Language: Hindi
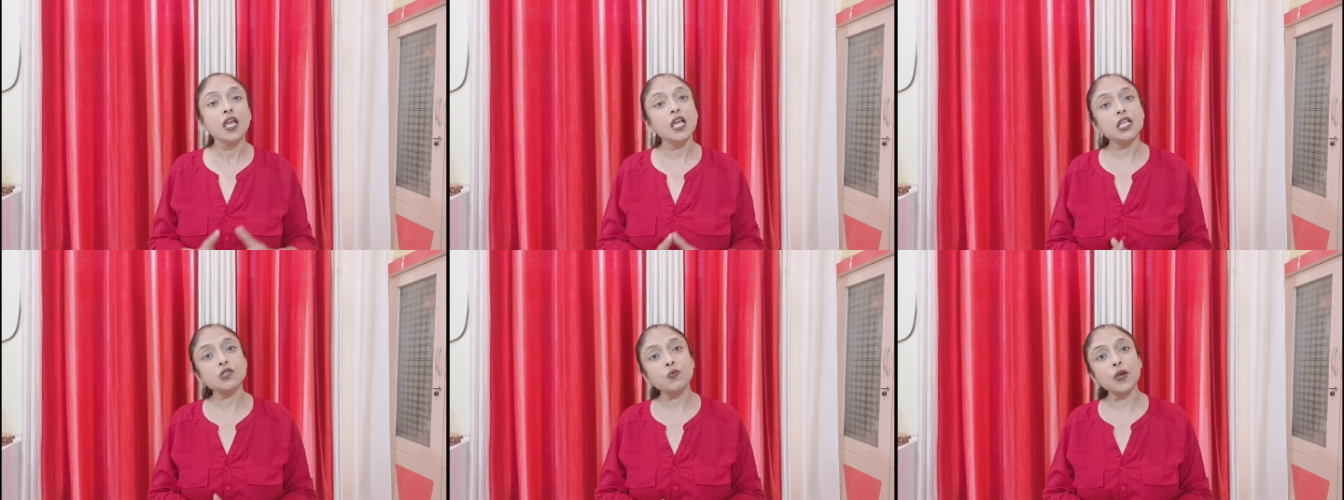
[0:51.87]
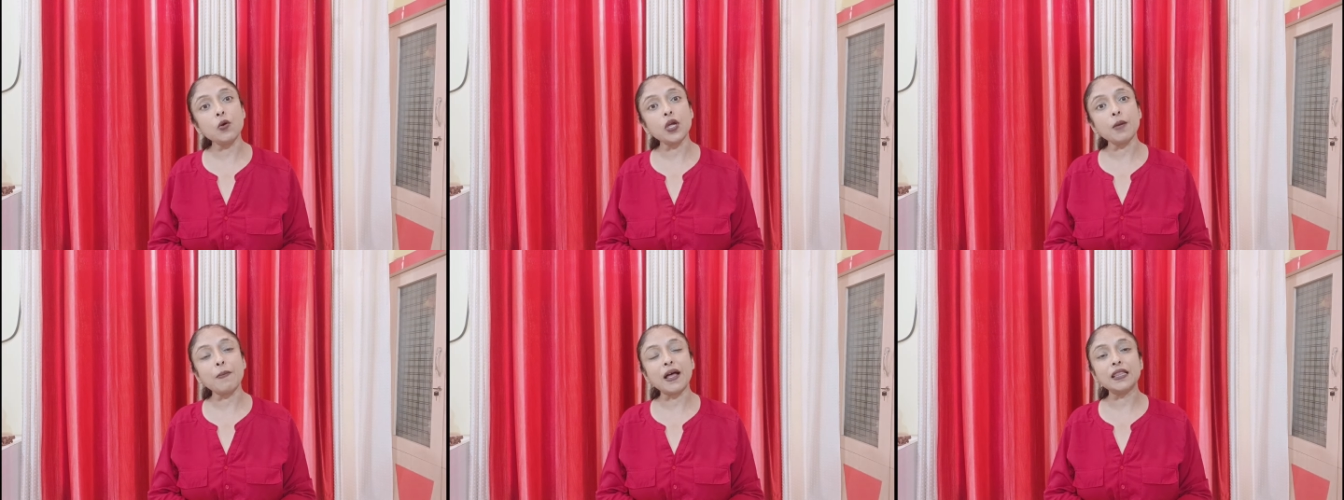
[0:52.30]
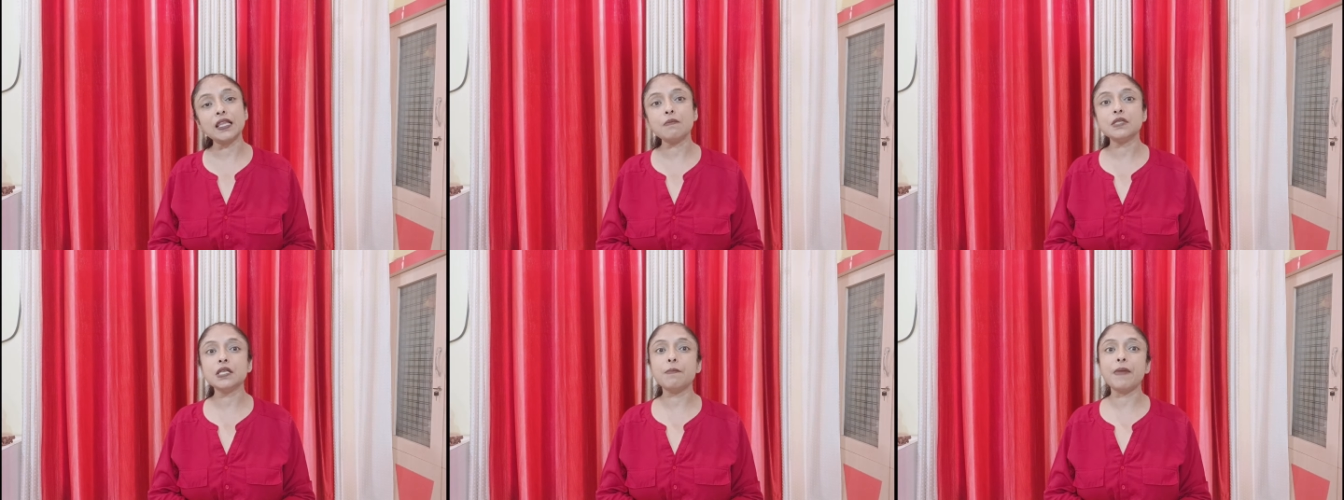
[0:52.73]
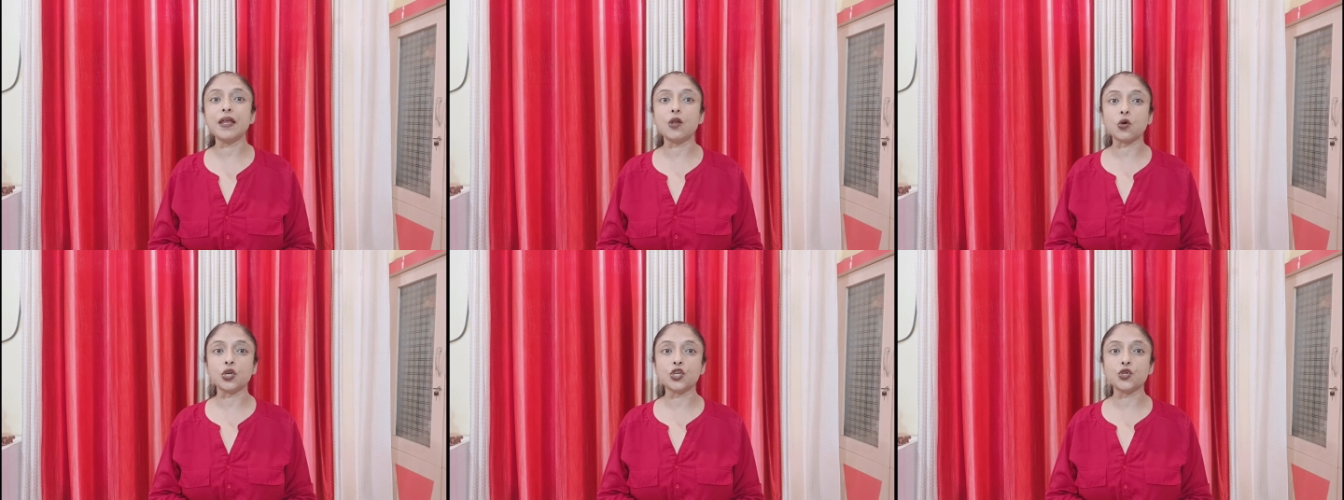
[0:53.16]
इस वीडियो के माध्यम से मैं
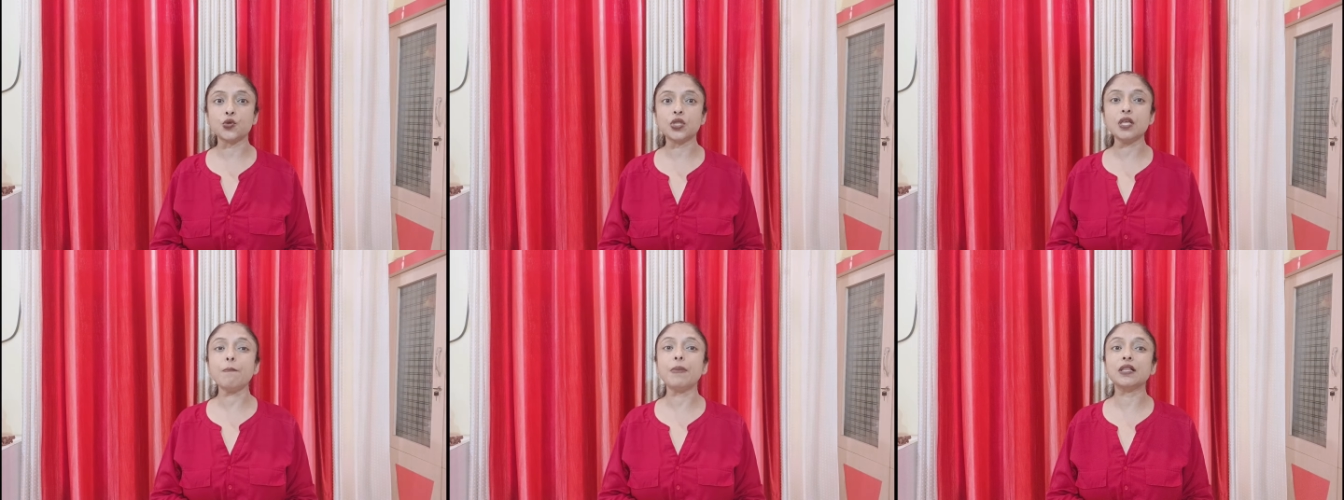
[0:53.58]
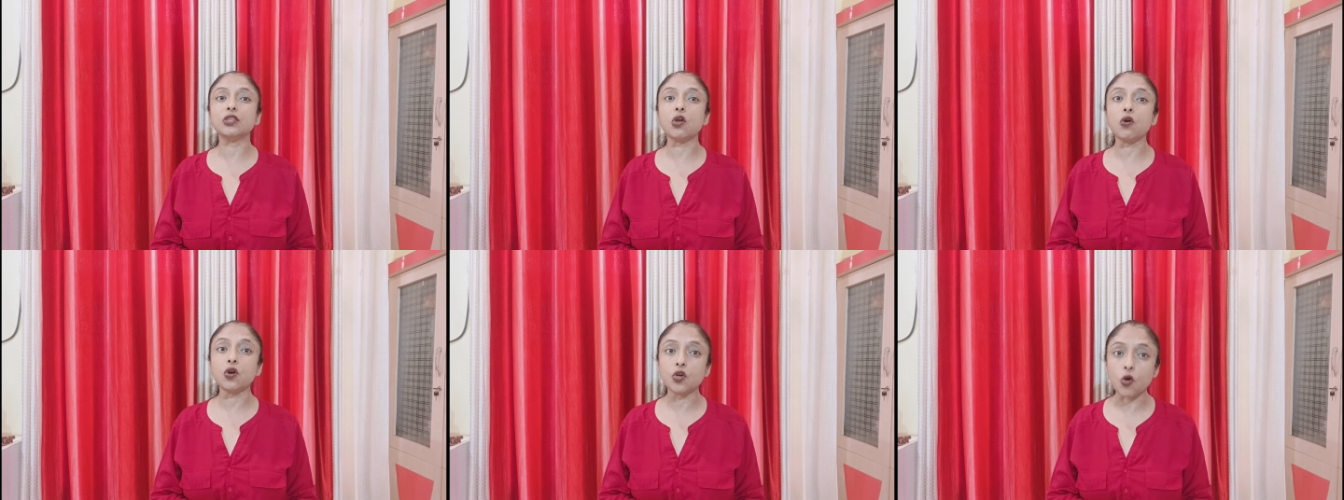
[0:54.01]
डॉक्टर श्रुति बतौर